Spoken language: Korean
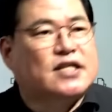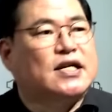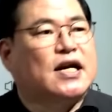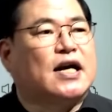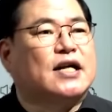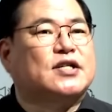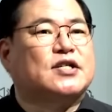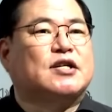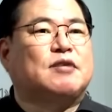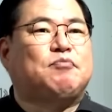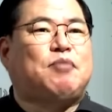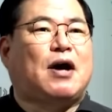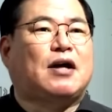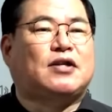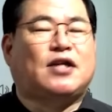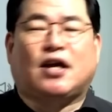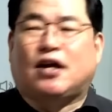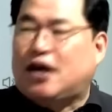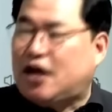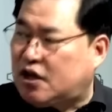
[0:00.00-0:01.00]
지가 지금
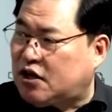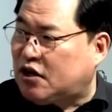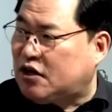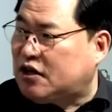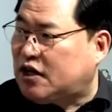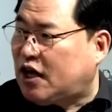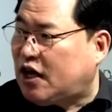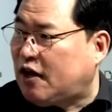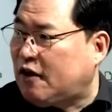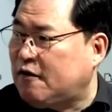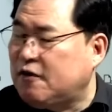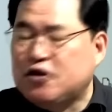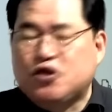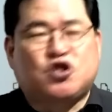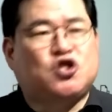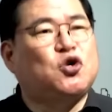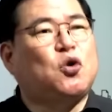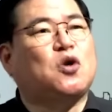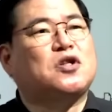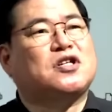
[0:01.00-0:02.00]
방탄을 해야 되는데
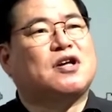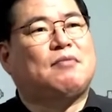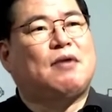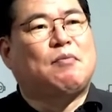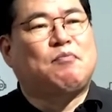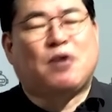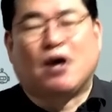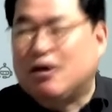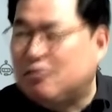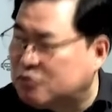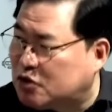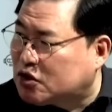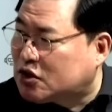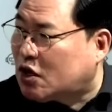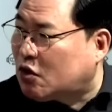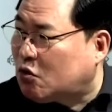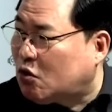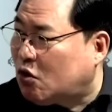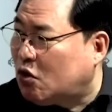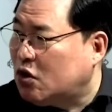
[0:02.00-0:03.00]
지 혼자만
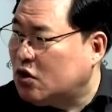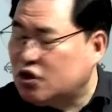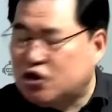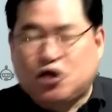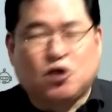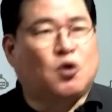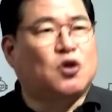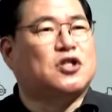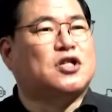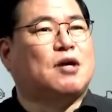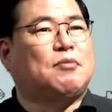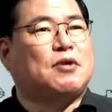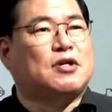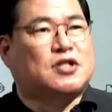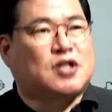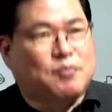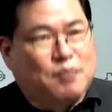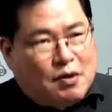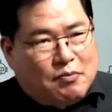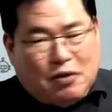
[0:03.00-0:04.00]
범죄자고 지
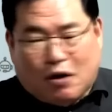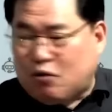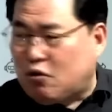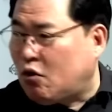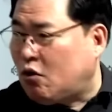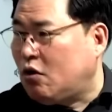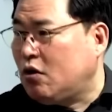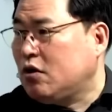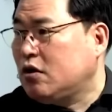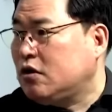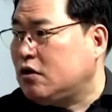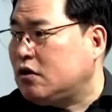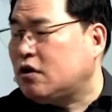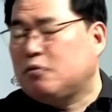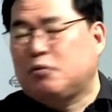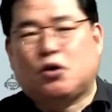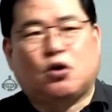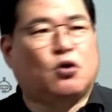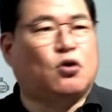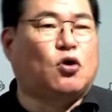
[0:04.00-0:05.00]
혼자만 재판받고
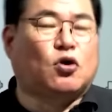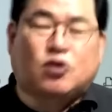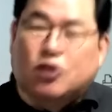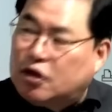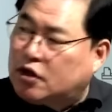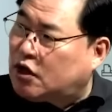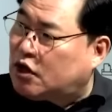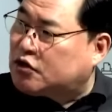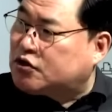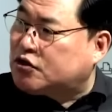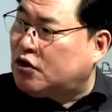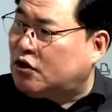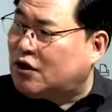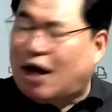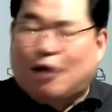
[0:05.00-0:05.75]
이러면 어떻게 되겠어요?